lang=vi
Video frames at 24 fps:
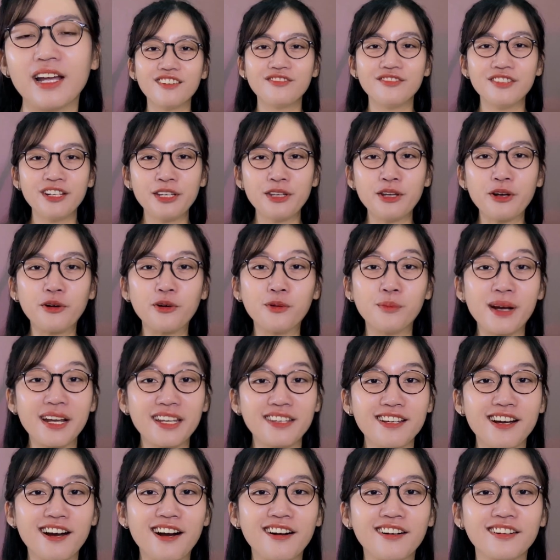ví dụ bây
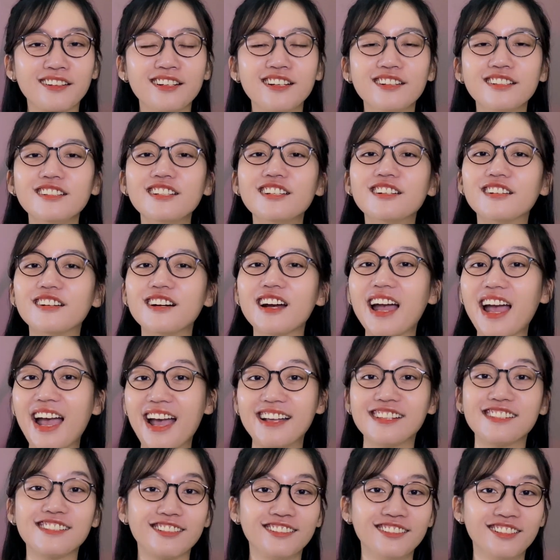giờ đứng giữa
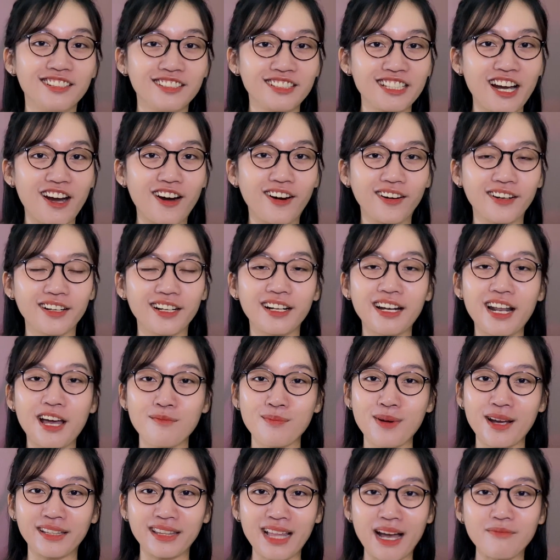hai sự lựa chọn là làm
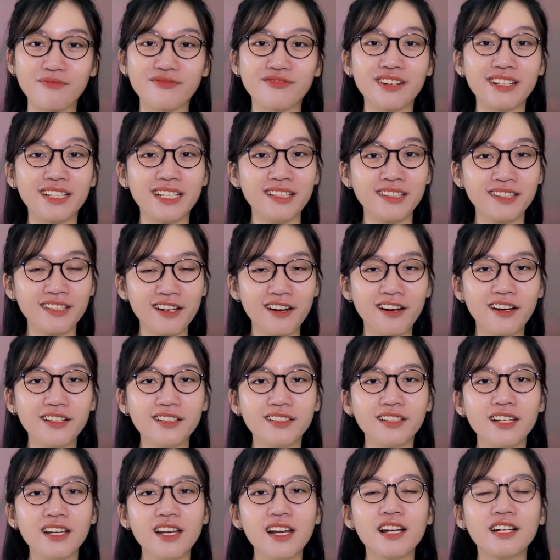bài tập và đi chơi
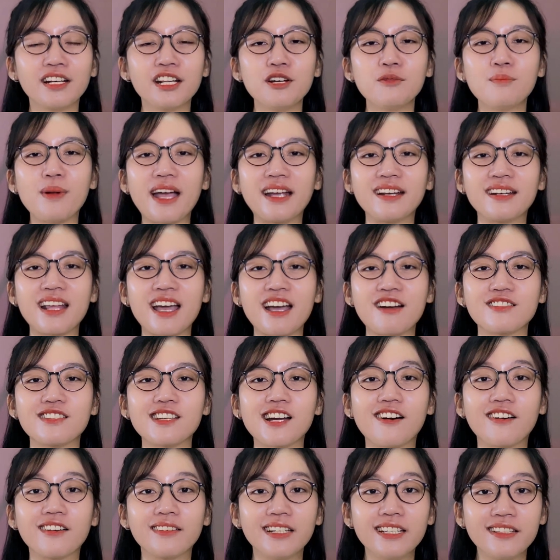nếu bạn nào
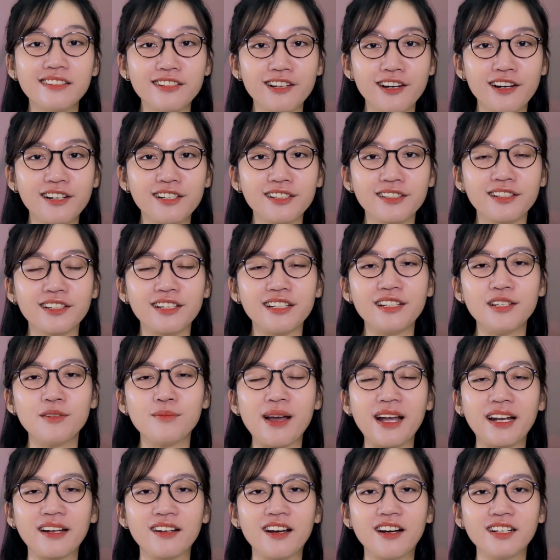chọn đi chơi thì
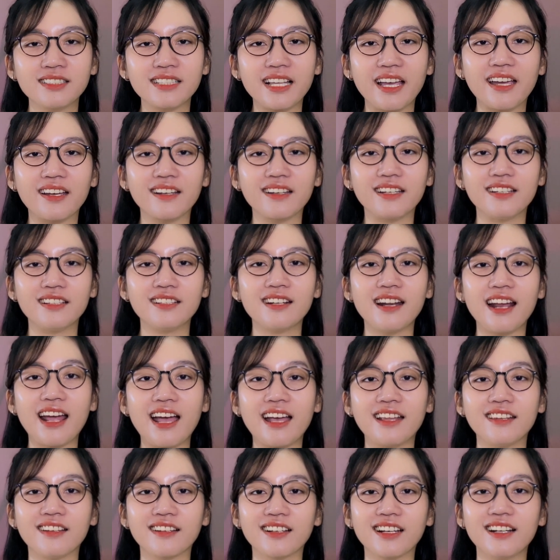bạn đó sẽ nghĩ
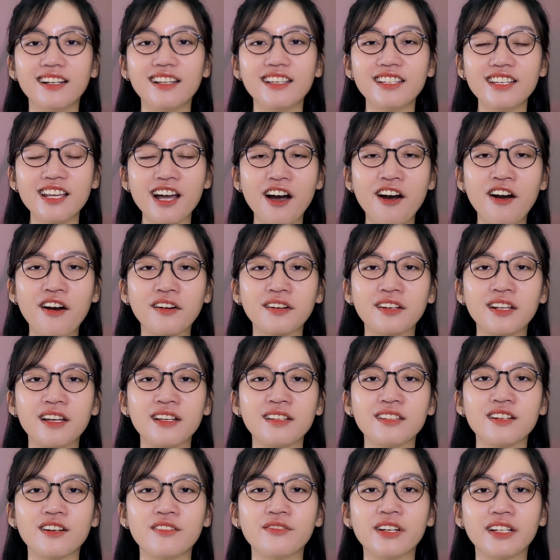ra những cái lý do để
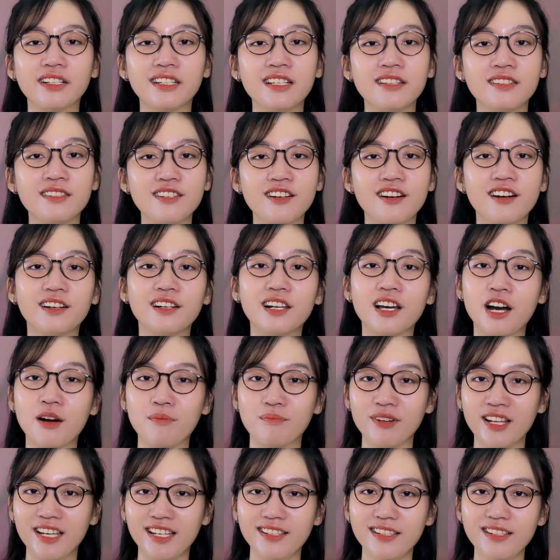cho việc đi chơi là
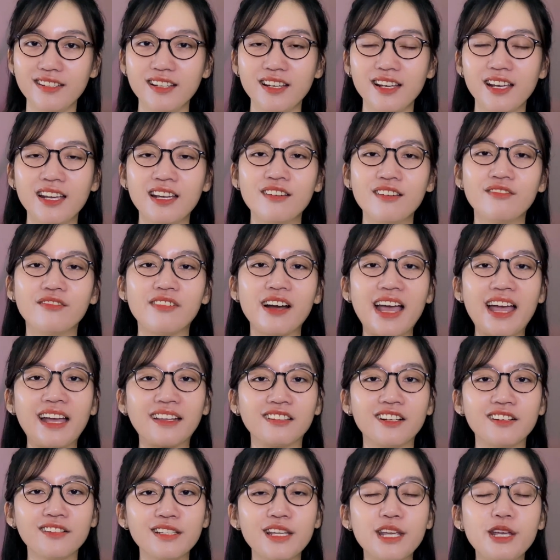hợp lý và
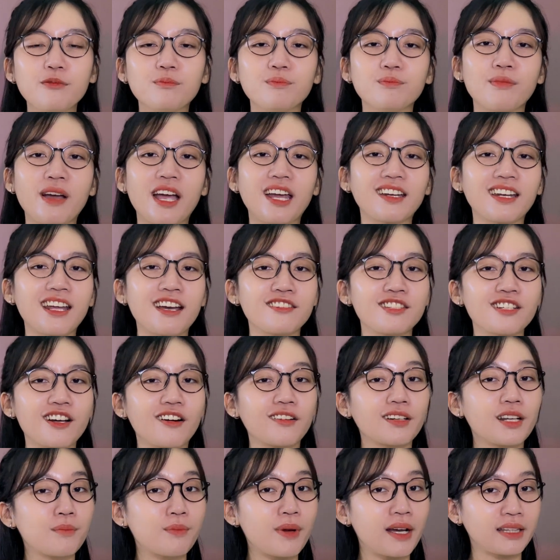tất nhiên bạn nào
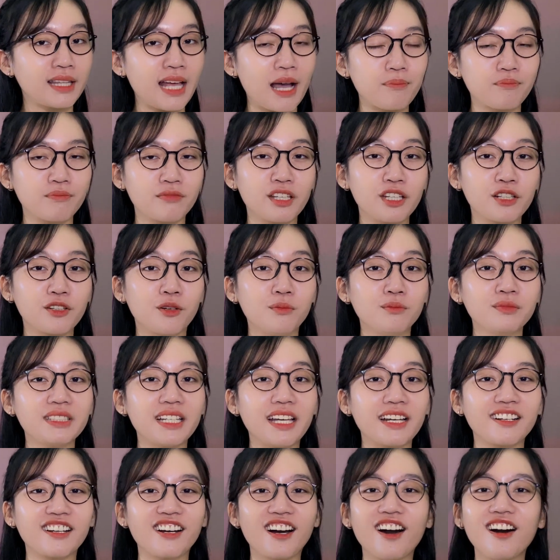chọn làm bài tập thì cũng
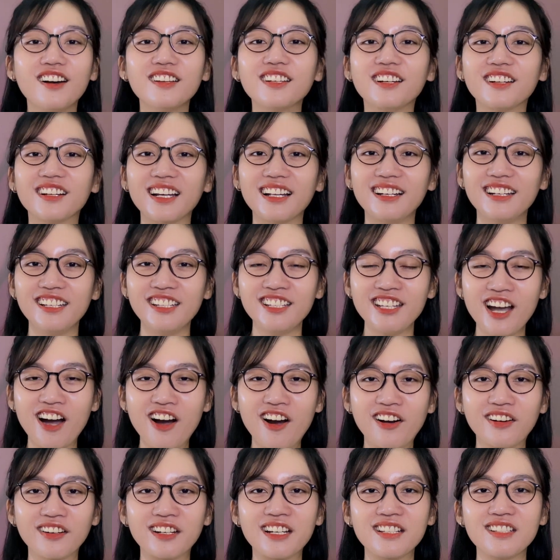sẽ có những cái lý
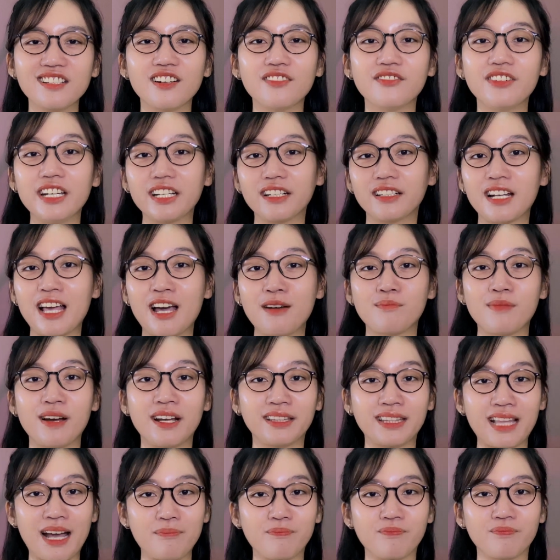do để cho việc làm
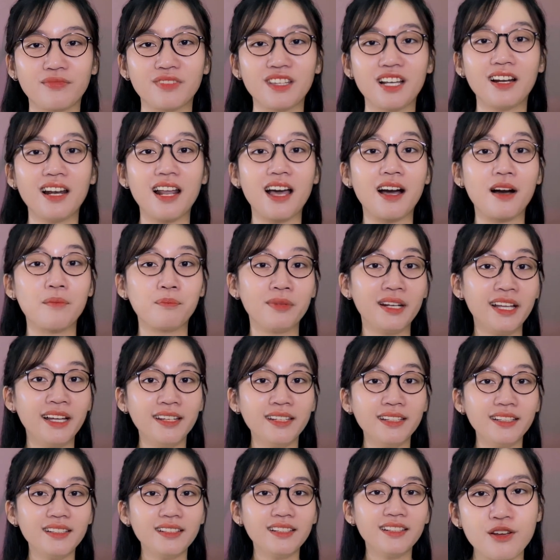bài tập nó là hợp
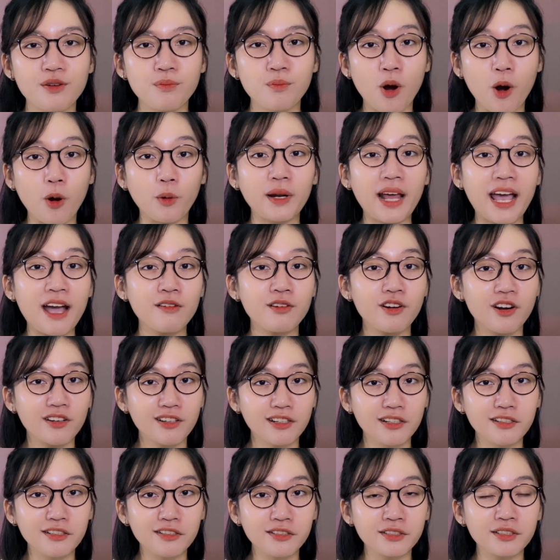lý bộ não con
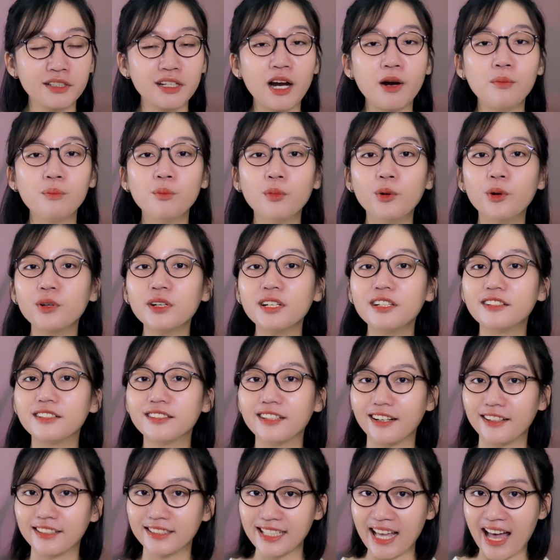người không muốn thừa
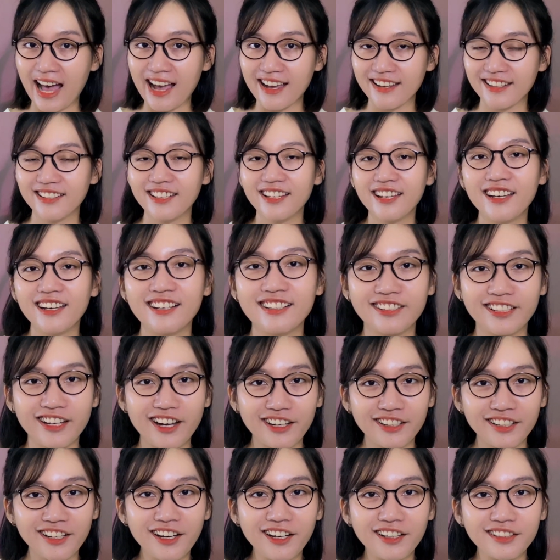nhận sai
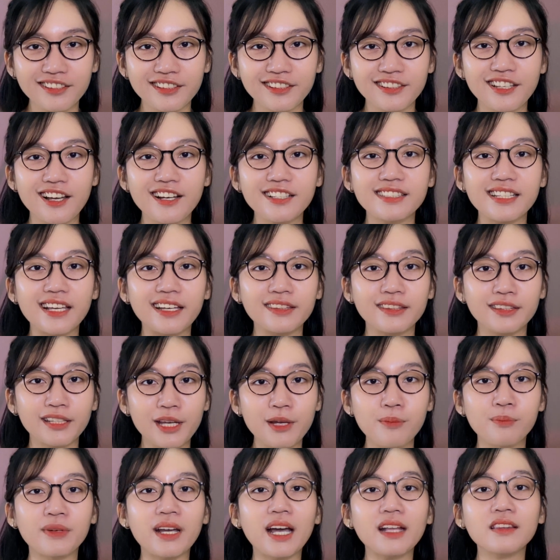cho nên nó sẽ
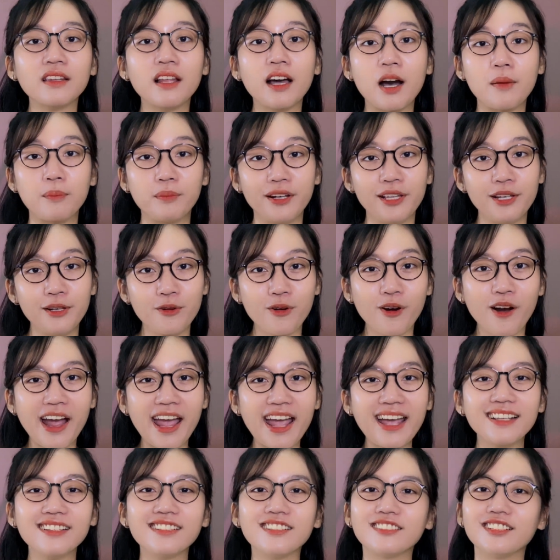tìm cách hợp lý
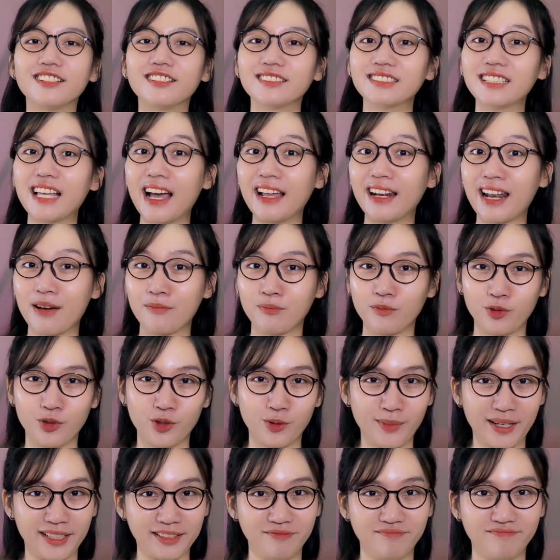hóa cho những sai lầm của
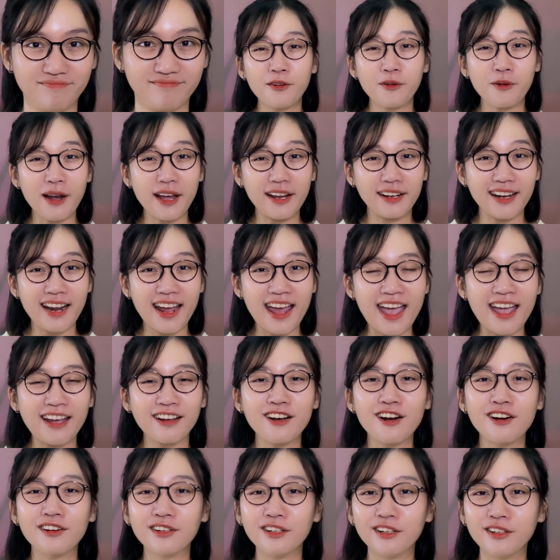mình ngoài ra
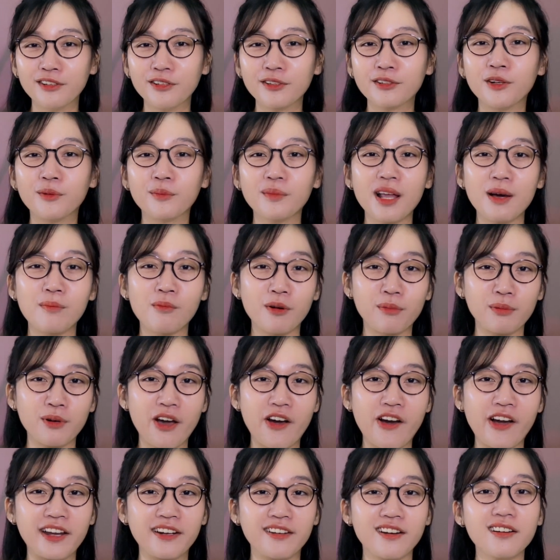con người cũng là một
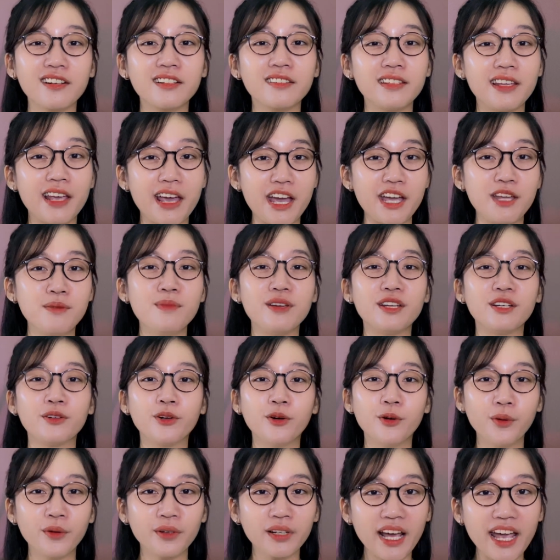loài rất dễ bị
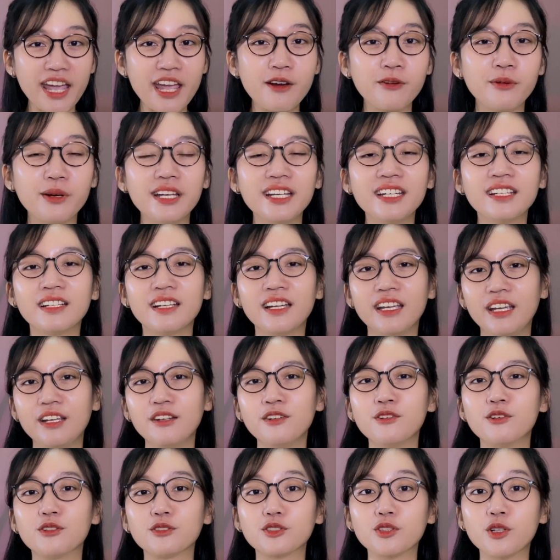cuốn theo ý
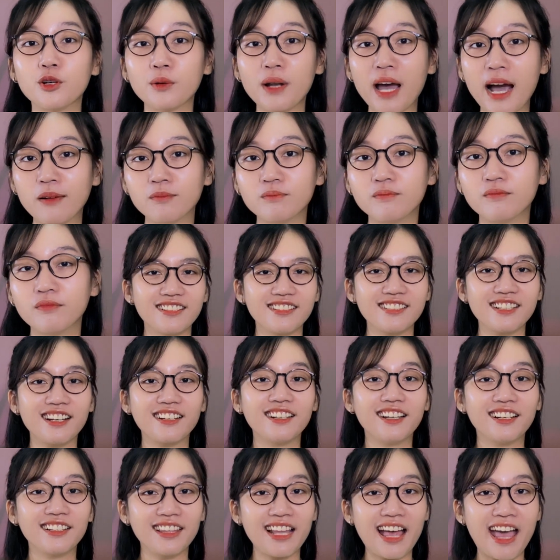kiến của số đông cho
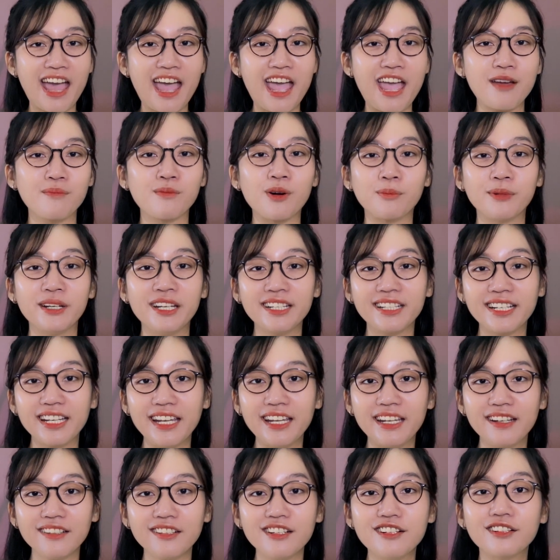nên là một ý
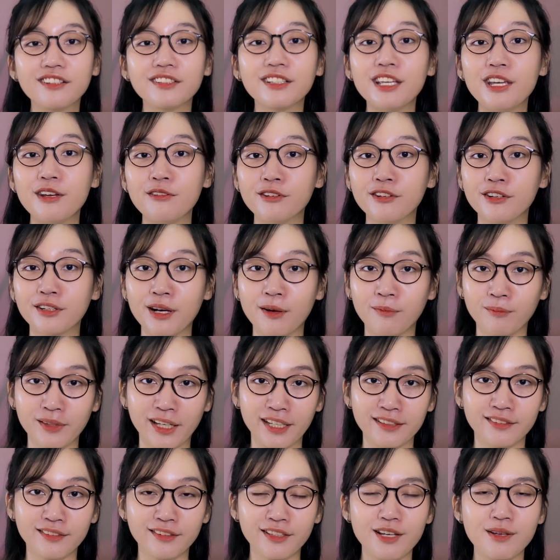kiến được nhiều người đồng
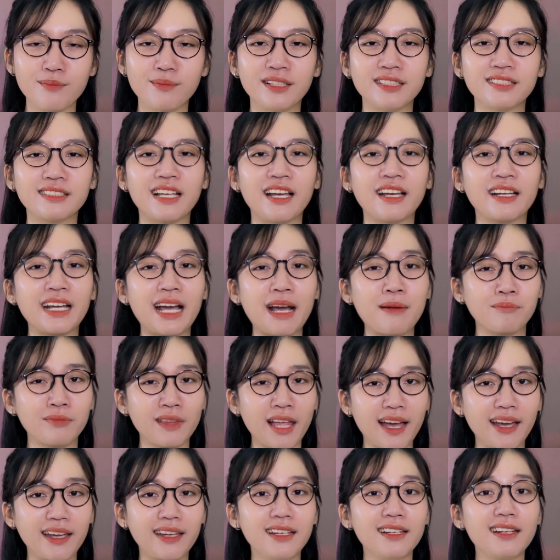tình thì mình sẽ cảm
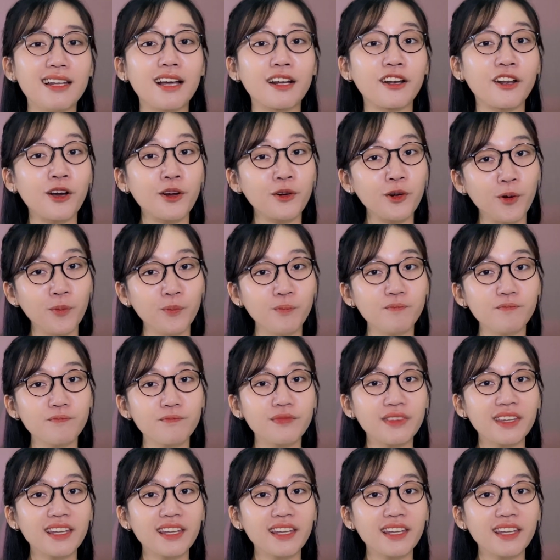thấy là nó đúng